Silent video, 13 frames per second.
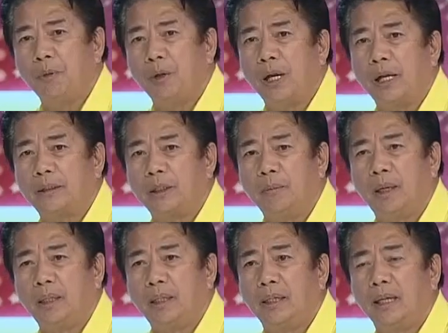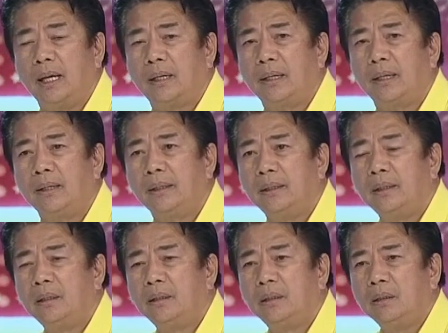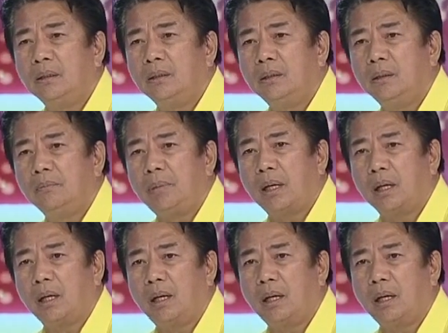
muna natin yung mga nangyayari para